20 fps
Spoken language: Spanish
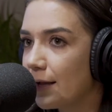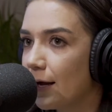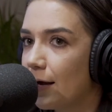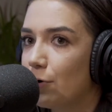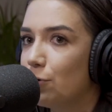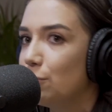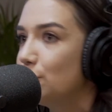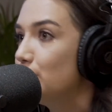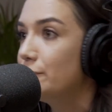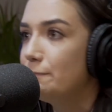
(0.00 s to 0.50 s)

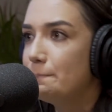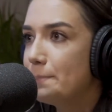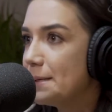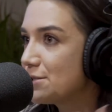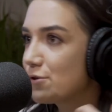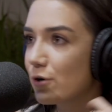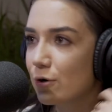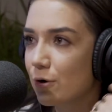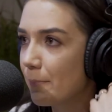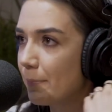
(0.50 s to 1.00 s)
un
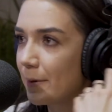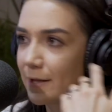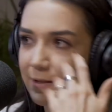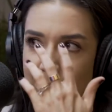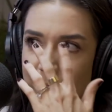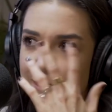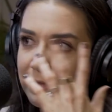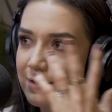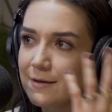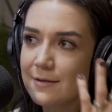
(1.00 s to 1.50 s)
piso
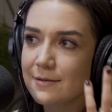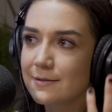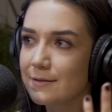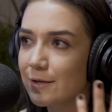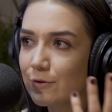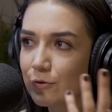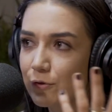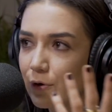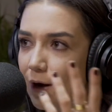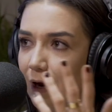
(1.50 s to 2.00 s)
completamente
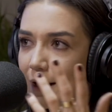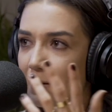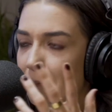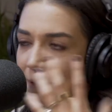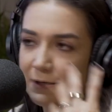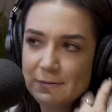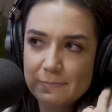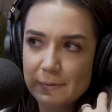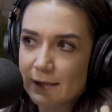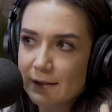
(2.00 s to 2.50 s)
distinto a la
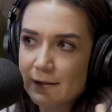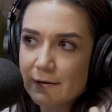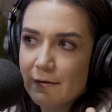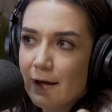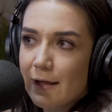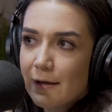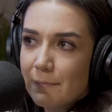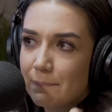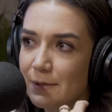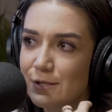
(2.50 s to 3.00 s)

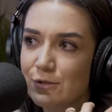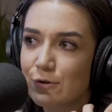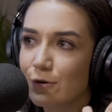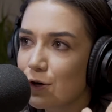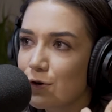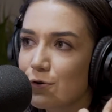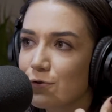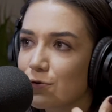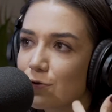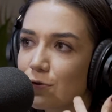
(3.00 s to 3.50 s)
perspectiva de piso
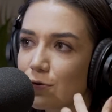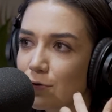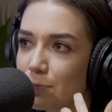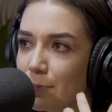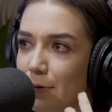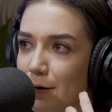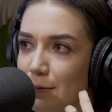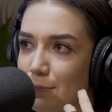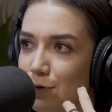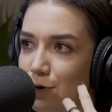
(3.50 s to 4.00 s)
que nosotros
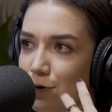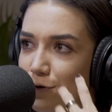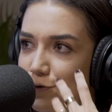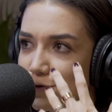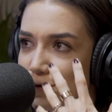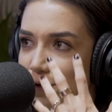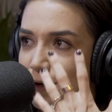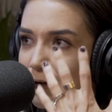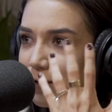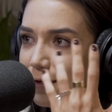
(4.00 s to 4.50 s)

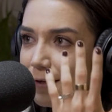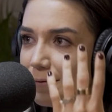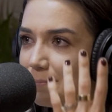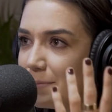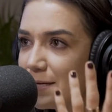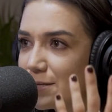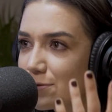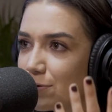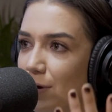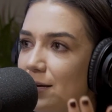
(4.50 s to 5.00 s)
podemos
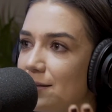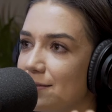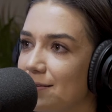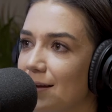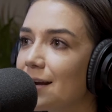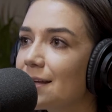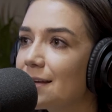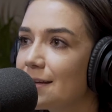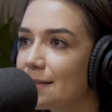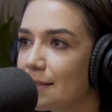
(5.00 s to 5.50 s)

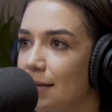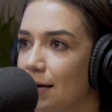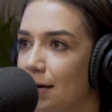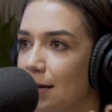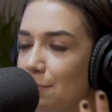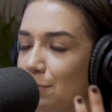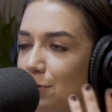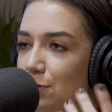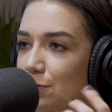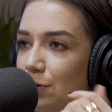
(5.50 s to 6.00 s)
visualizar que
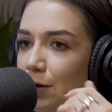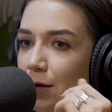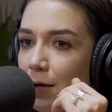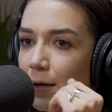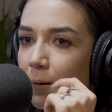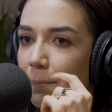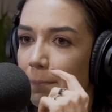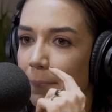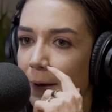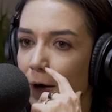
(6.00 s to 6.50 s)
tenemos.
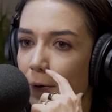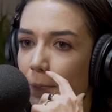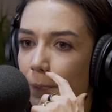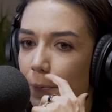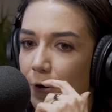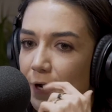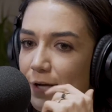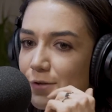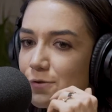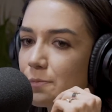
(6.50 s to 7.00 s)
Pero
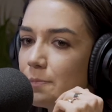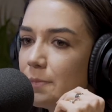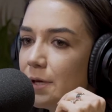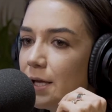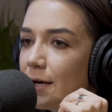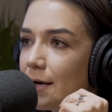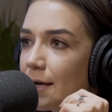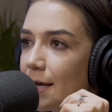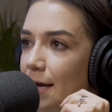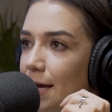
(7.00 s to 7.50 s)
por
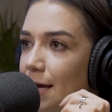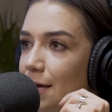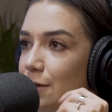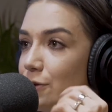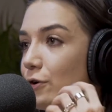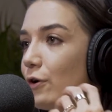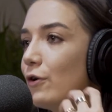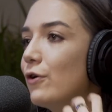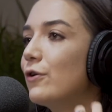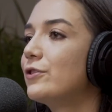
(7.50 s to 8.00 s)
asumir que
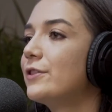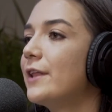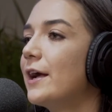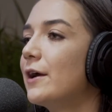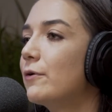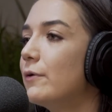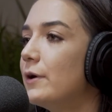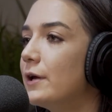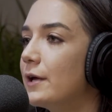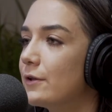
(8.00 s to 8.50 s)
yo lo
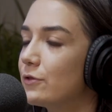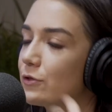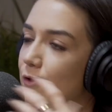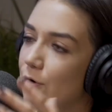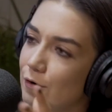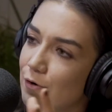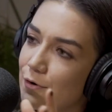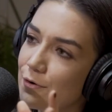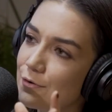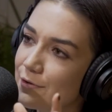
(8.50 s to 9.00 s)
tengo y que
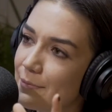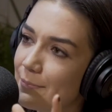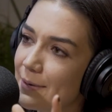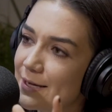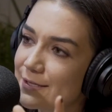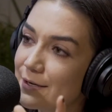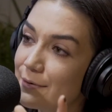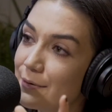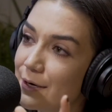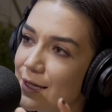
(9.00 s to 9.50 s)
todos los
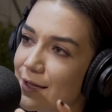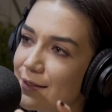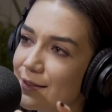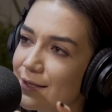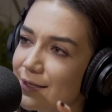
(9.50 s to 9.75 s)
demás deberían de